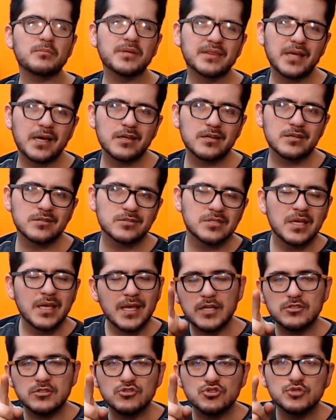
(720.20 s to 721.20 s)
en los comentarios
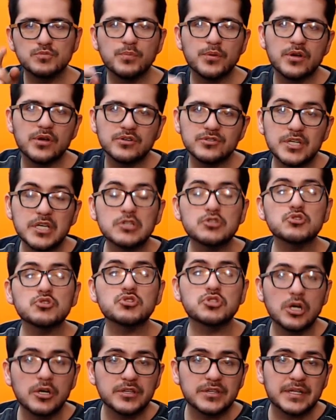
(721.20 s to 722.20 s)
cuáles son sus pros y
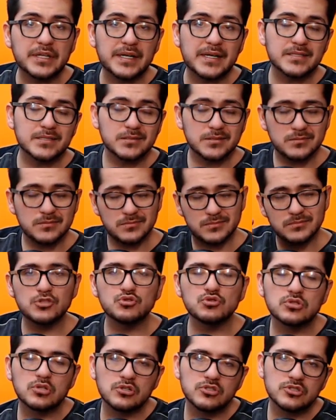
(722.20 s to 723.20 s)
sus contras de
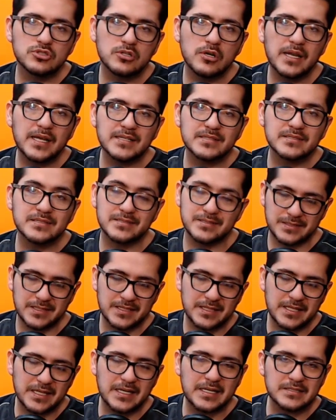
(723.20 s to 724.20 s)
sus consolas, si es
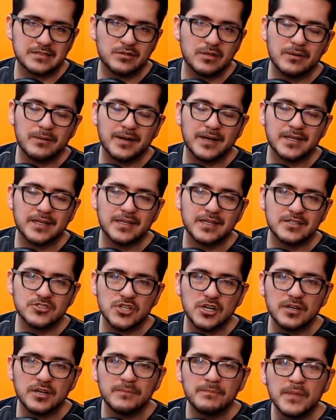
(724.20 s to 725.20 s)
que tienen las de nueva
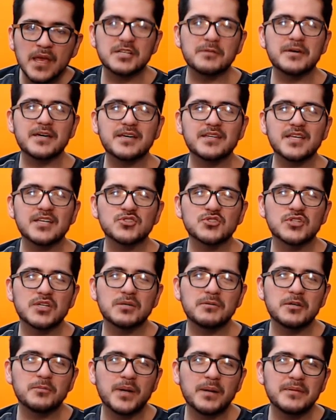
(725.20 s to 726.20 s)
generación. No se olviden de
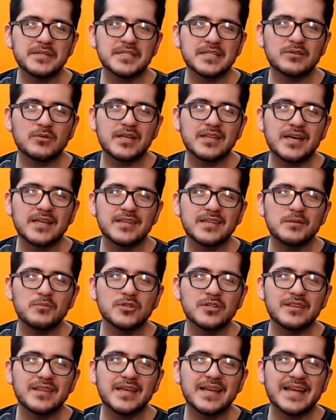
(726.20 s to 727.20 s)
suscribir para más actualidad del
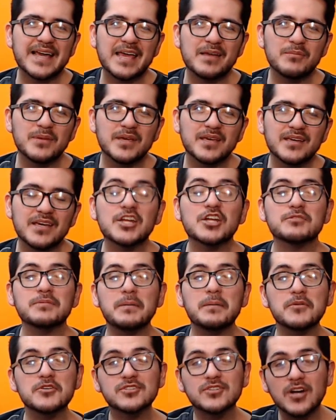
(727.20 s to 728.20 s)
mundo del gaming. Y nos
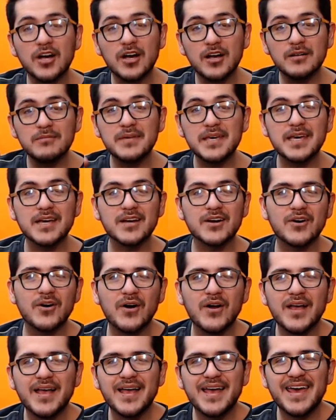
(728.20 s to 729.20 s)
vemos
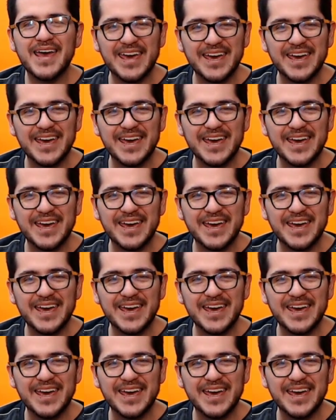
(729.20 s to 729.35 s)
conmigo